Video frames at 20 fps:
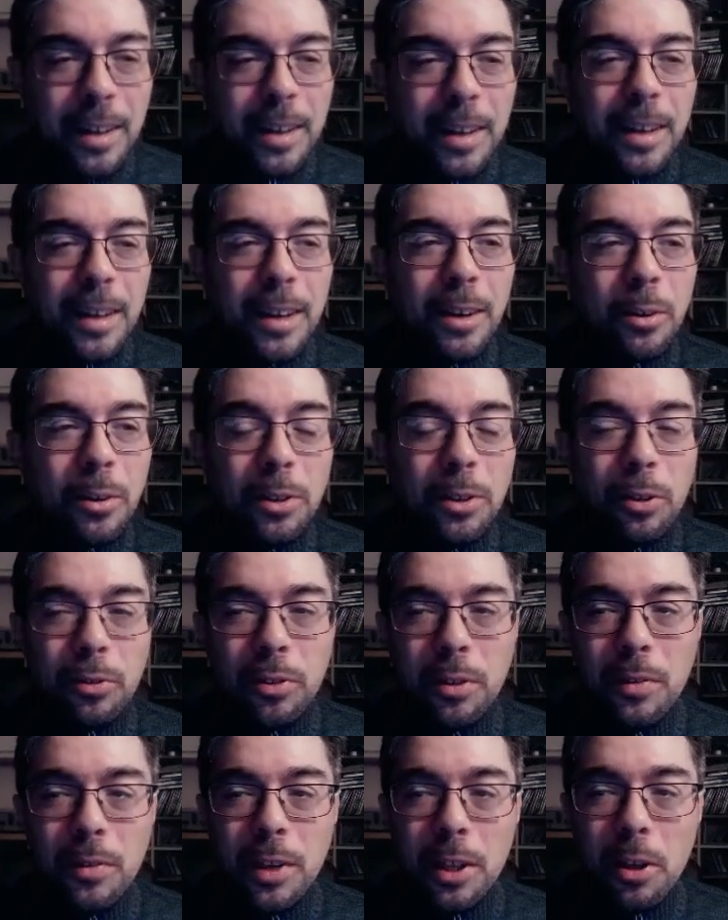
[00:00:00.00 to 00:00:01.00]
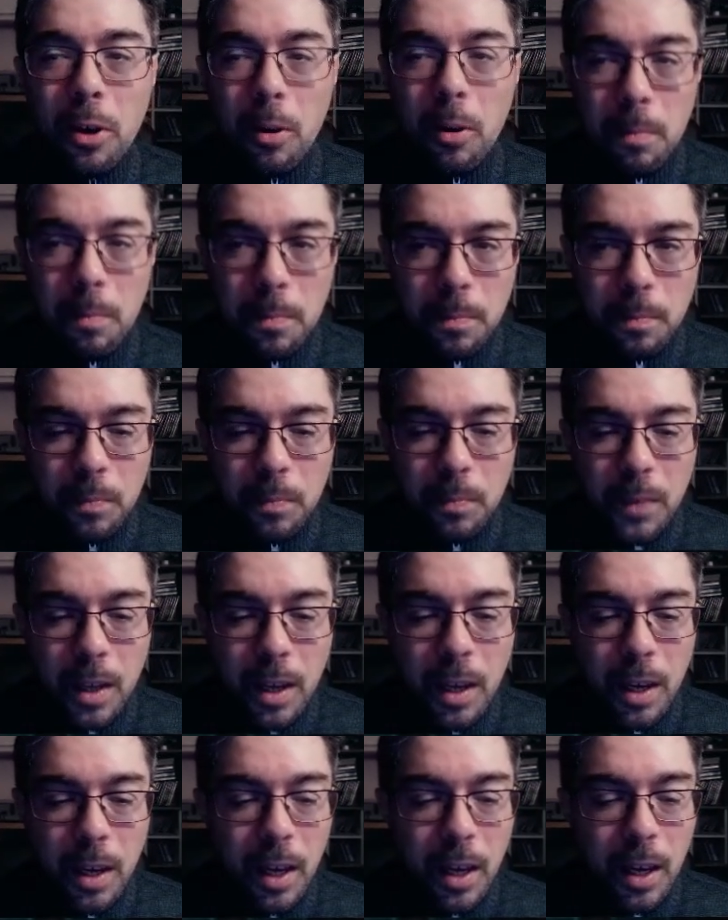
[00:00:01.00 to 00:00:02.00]
eh, con i nostri video
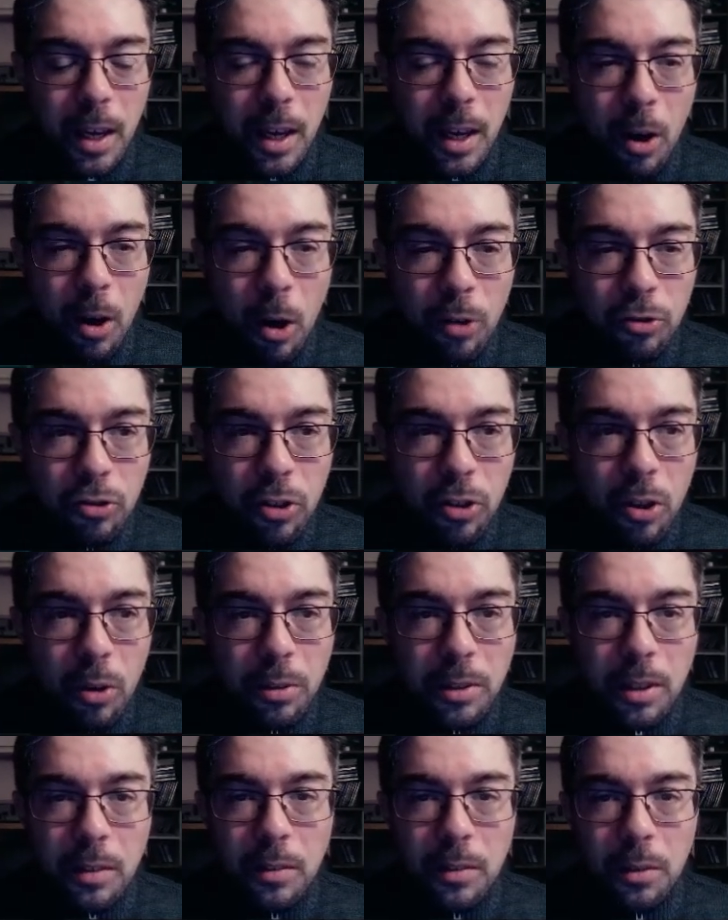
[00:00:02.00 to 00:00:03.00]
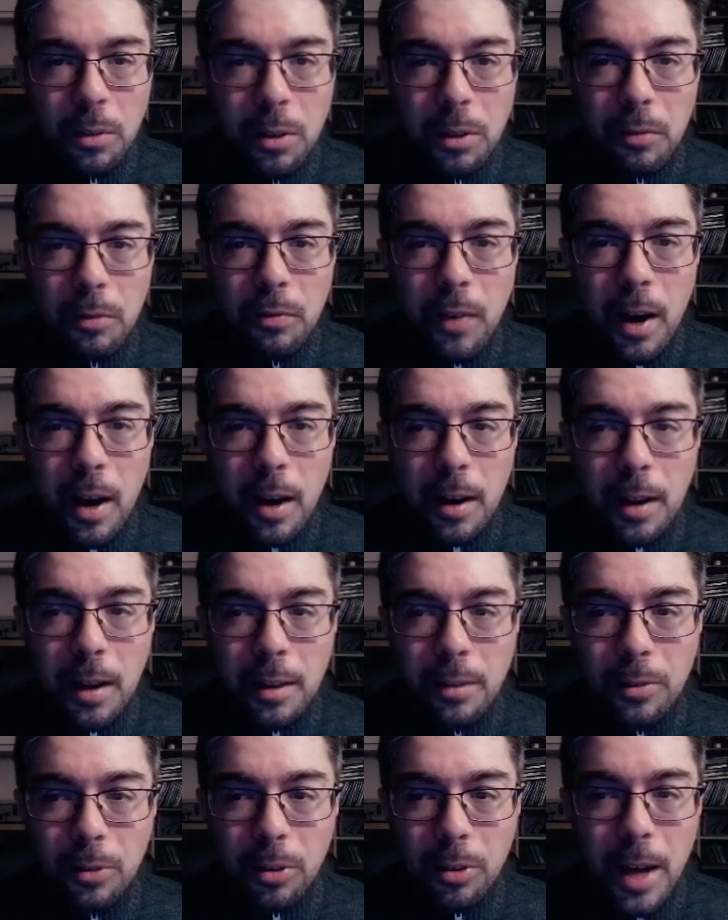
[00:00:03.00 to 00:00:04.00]
e oggi ho intenzione di
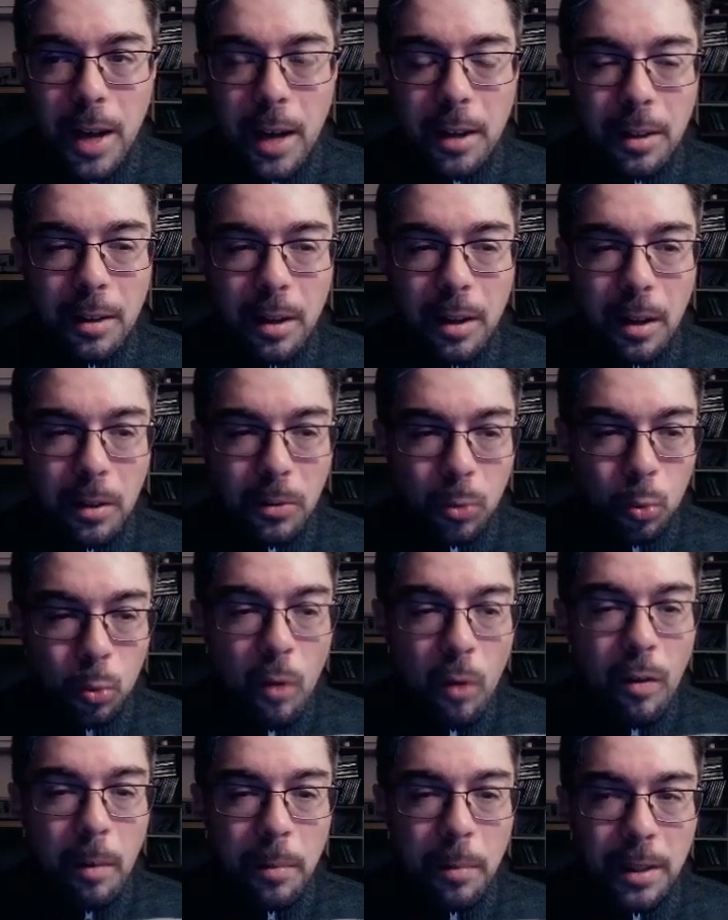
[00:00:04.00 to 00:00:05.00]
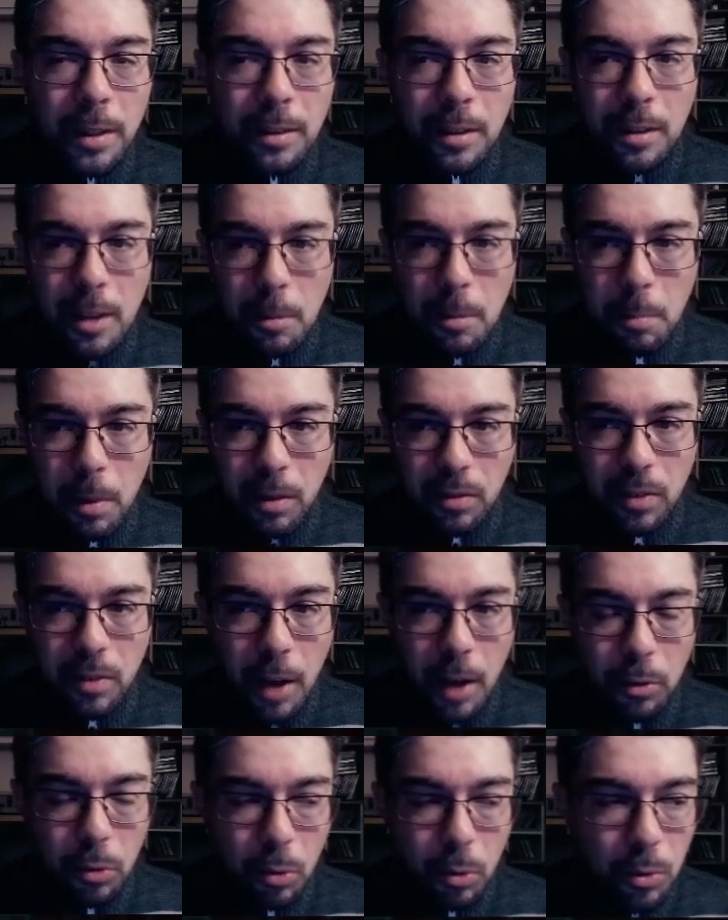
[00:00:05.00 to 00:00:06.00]
fare tornare nuovamente nel
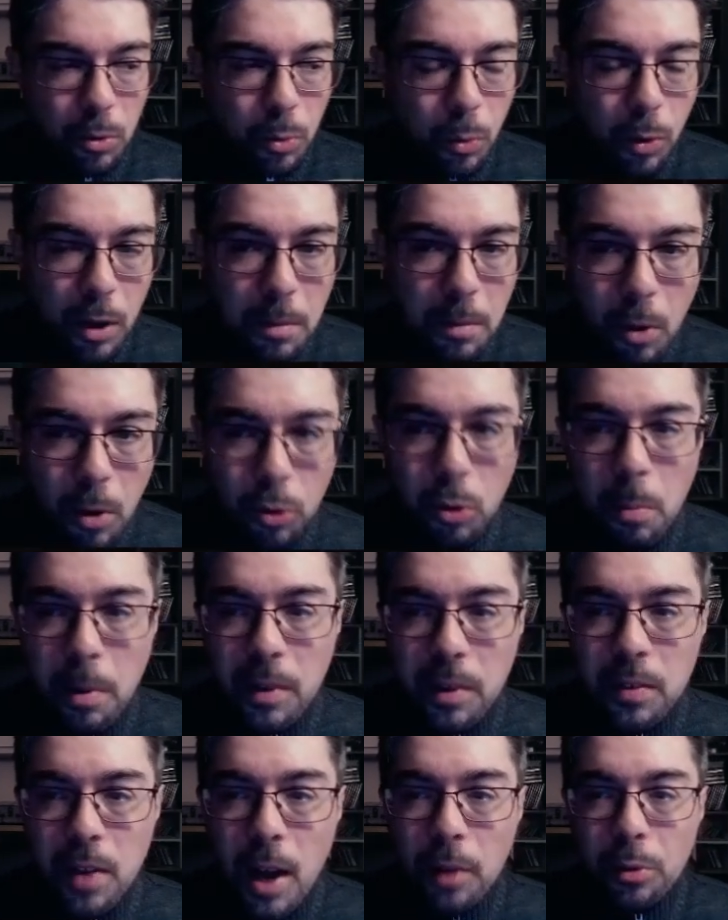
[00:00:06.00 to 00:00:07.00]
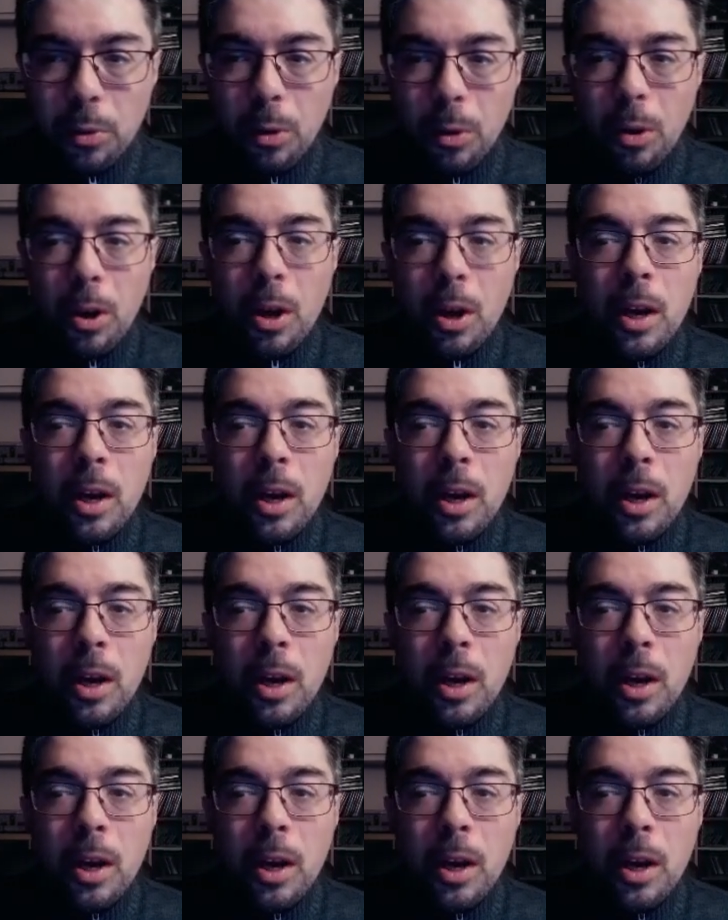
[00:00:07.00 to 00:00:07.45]
passato, in un remoto passato,